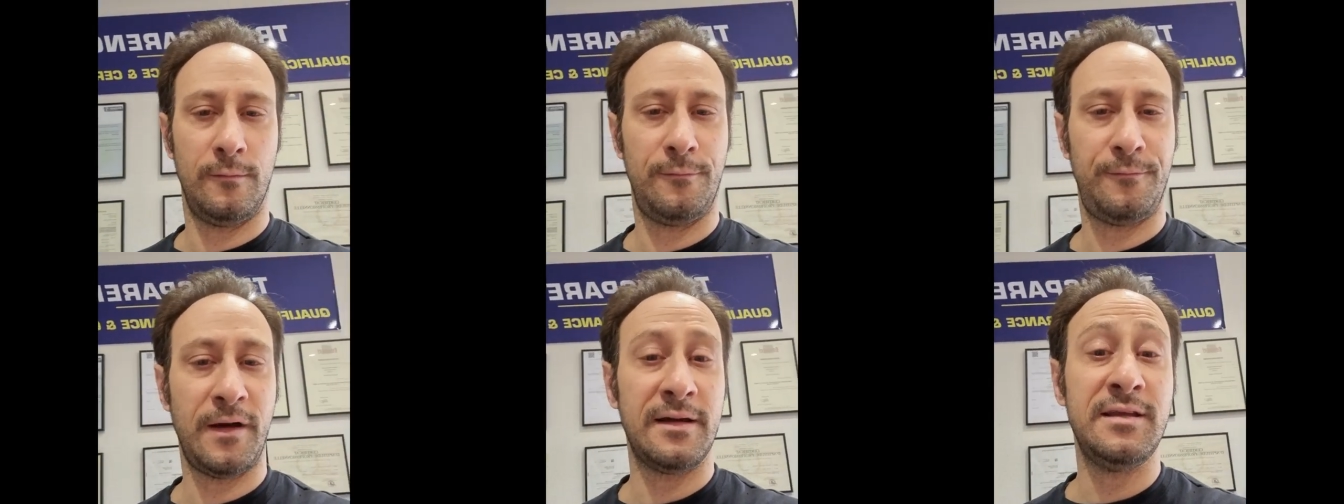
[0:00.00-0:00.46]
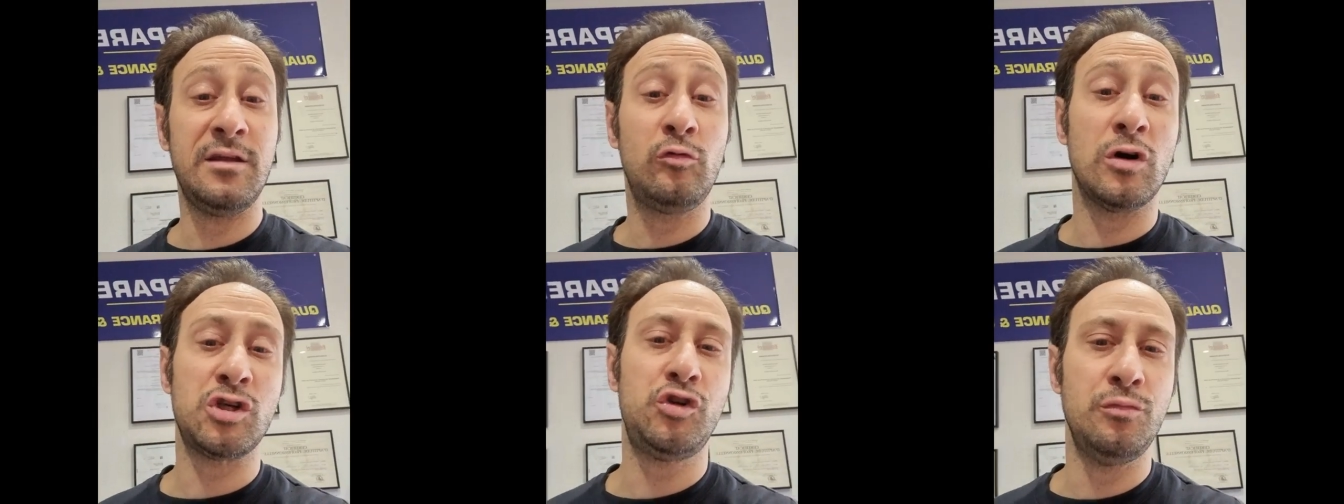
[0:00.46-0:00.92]
faire un
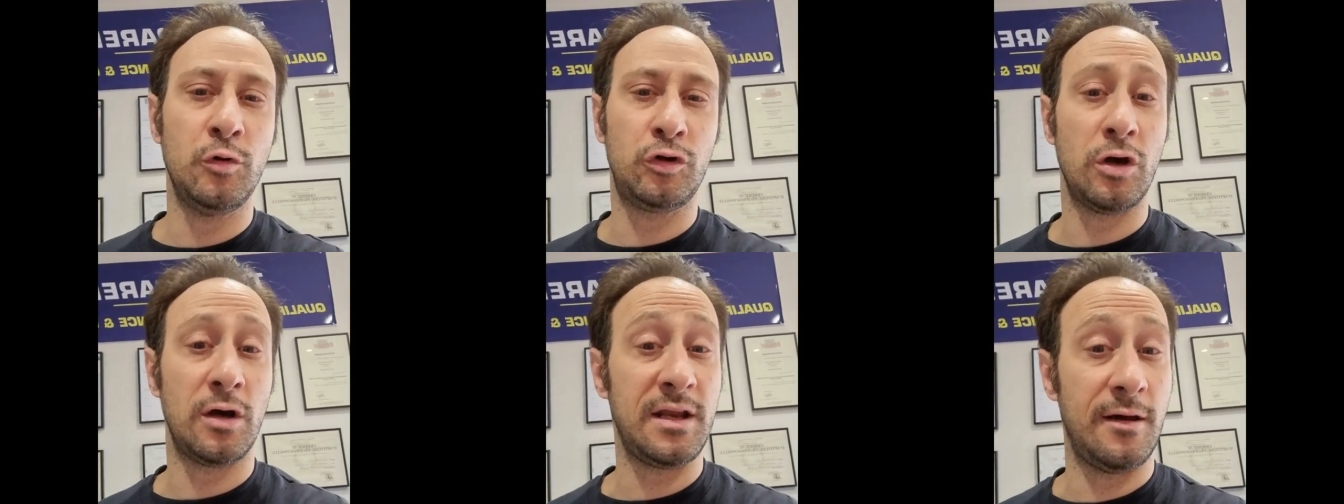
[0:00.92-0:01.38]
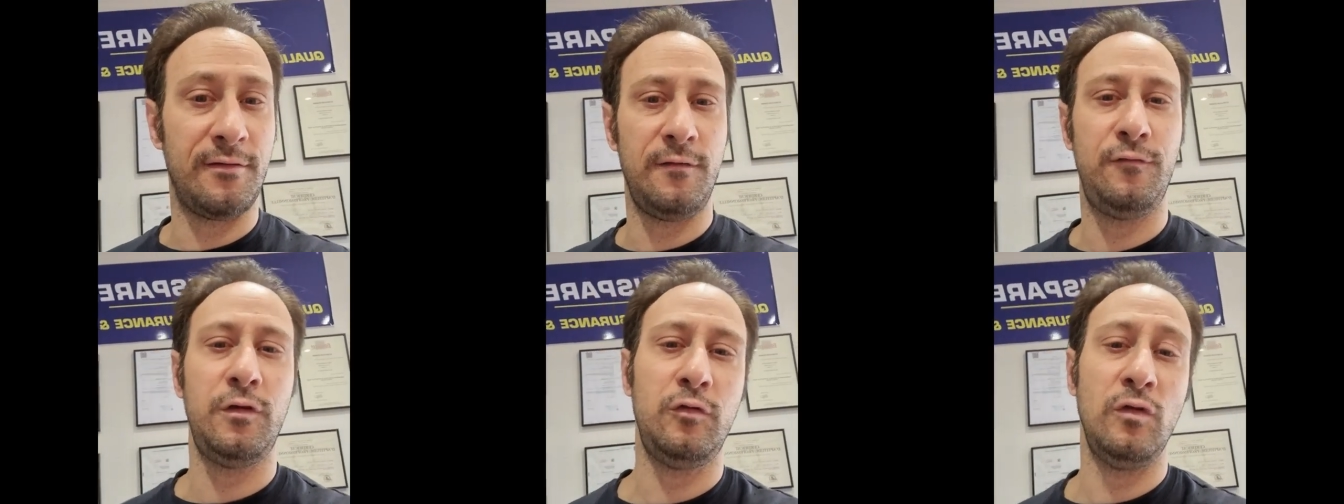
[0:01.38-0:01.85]
nettoyage du moteur, il avait une
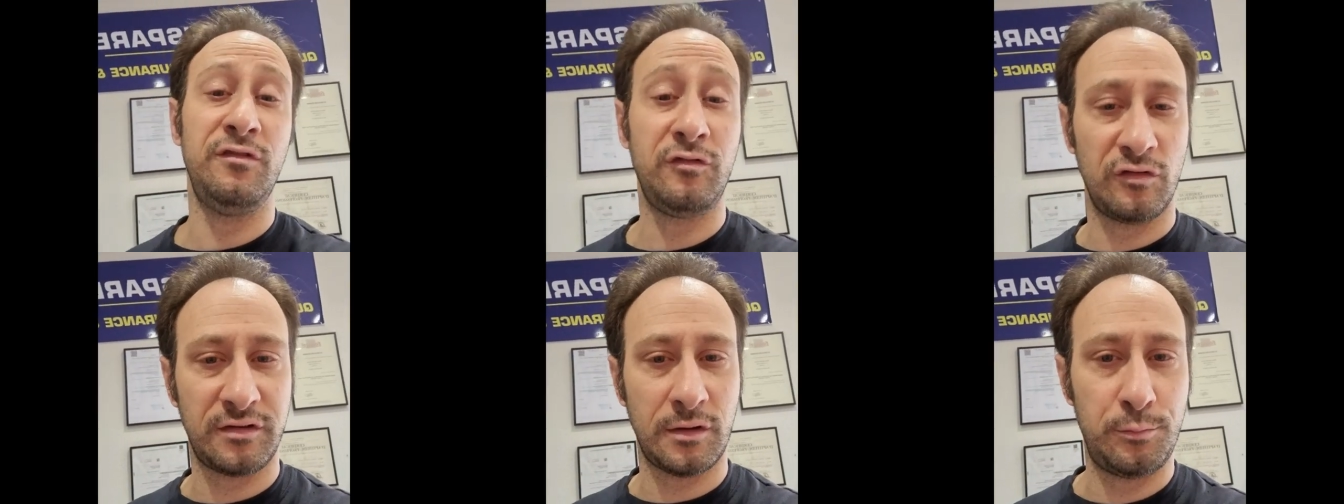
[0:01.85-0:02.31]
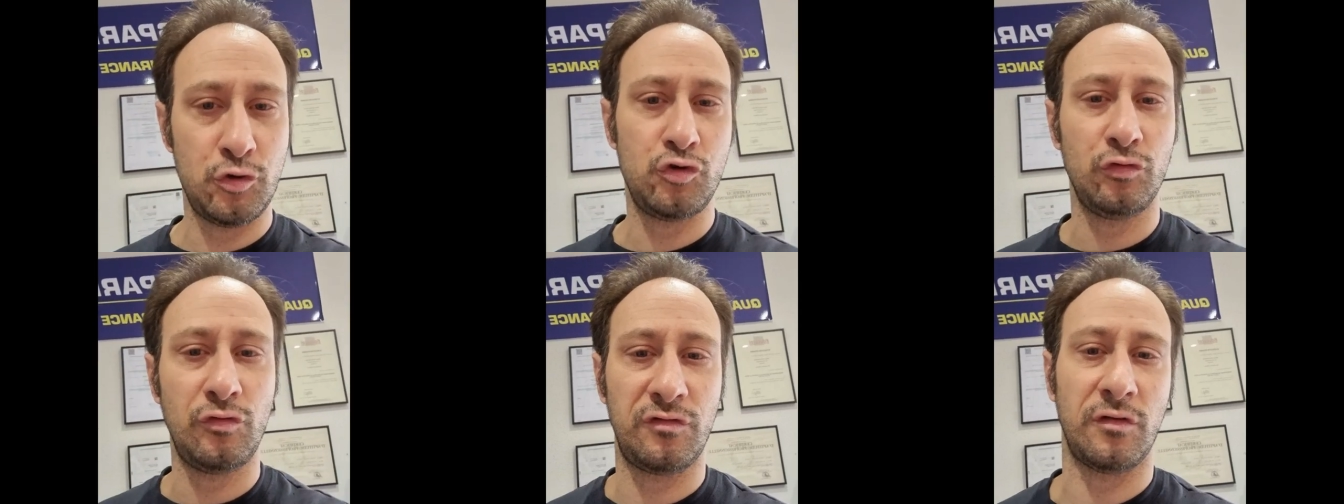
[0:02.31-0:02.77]
fuite d'huile sur sa
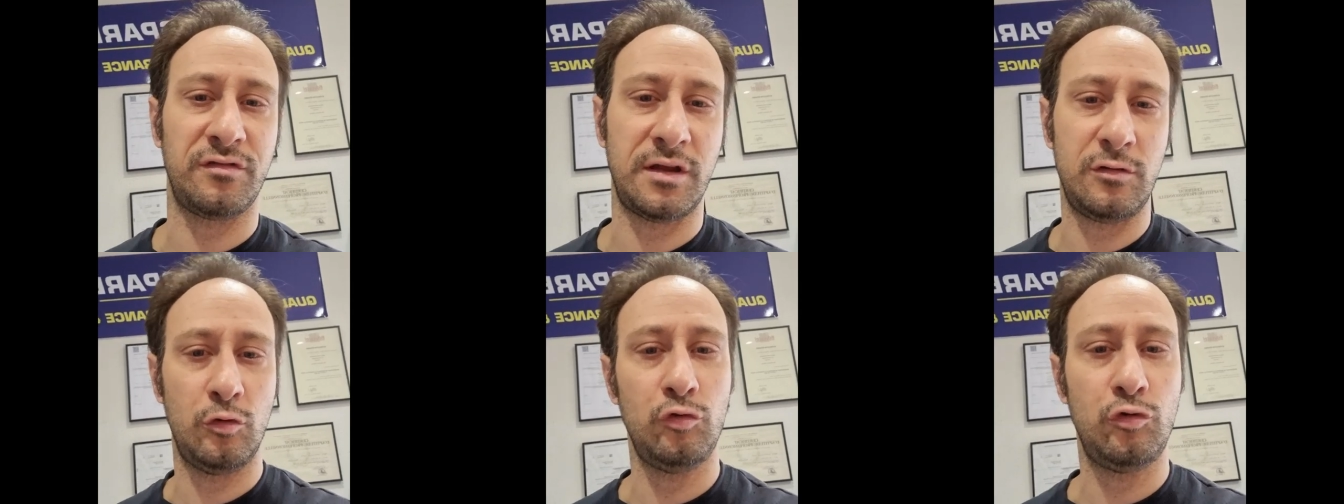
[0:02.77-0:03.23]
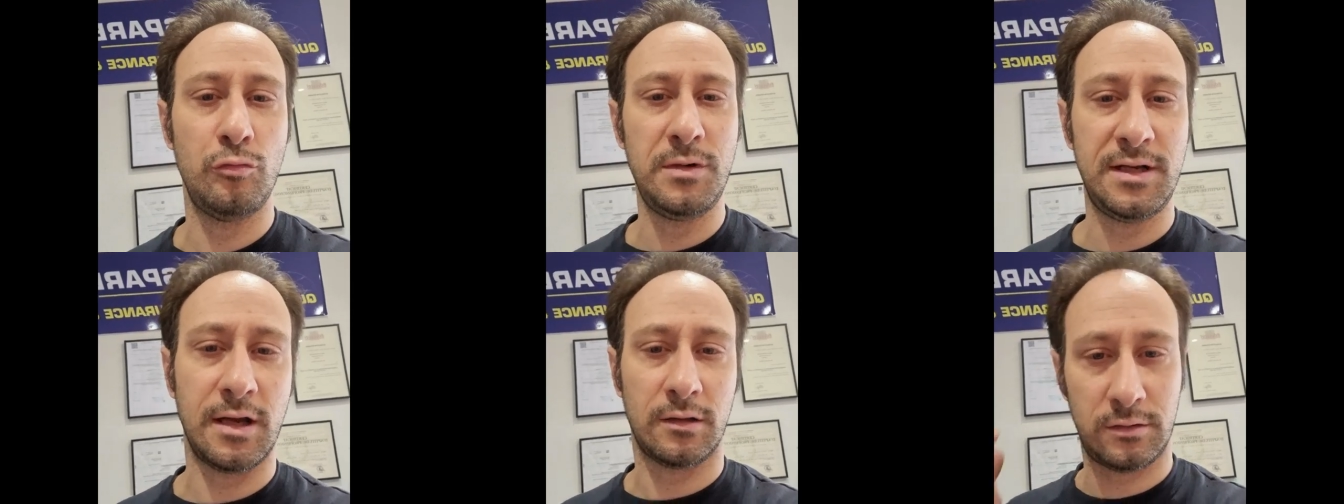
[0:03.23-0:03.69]
Peugeot 207 de
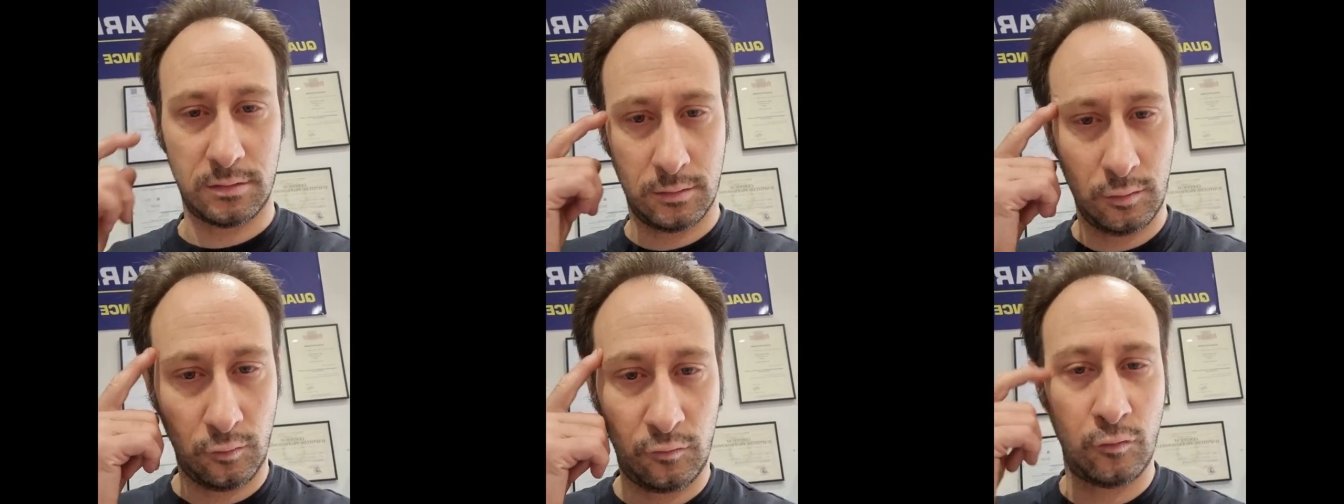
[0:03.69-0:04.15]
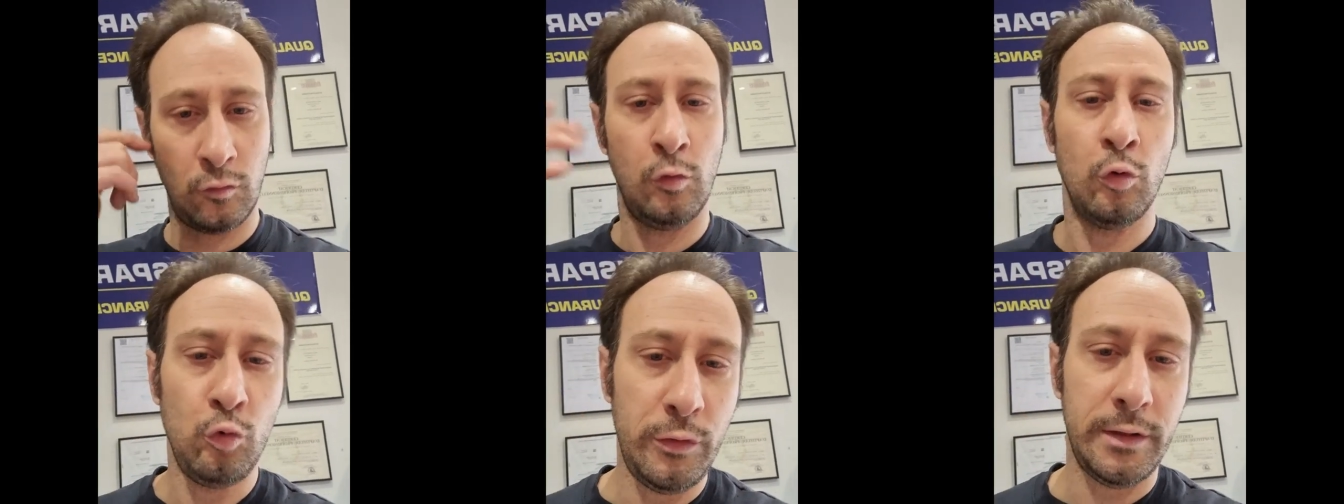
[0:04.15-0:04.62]
2004
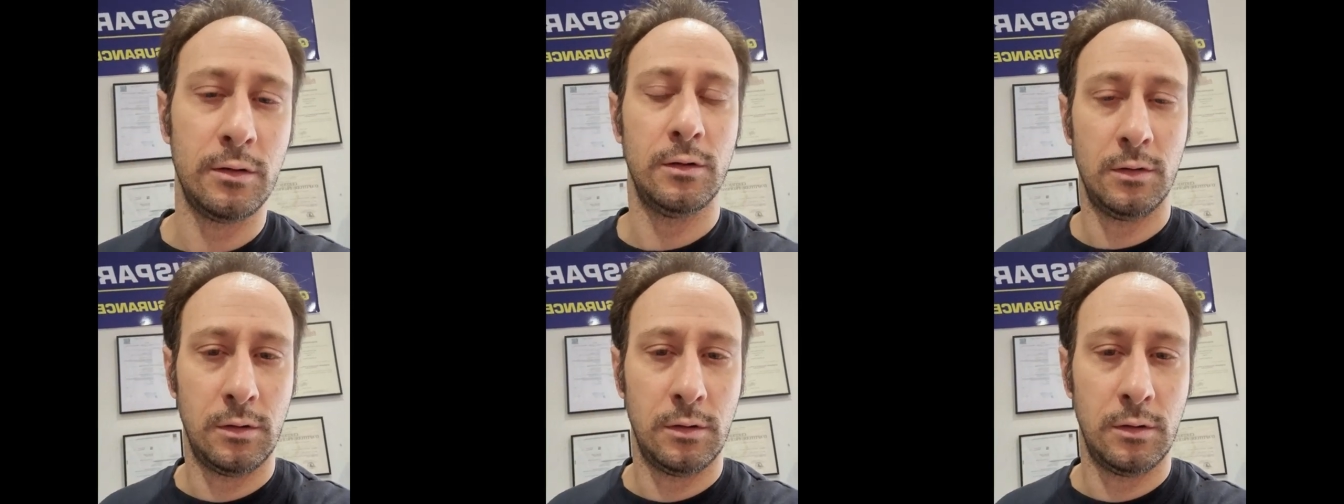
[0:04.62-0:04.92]
selon lui.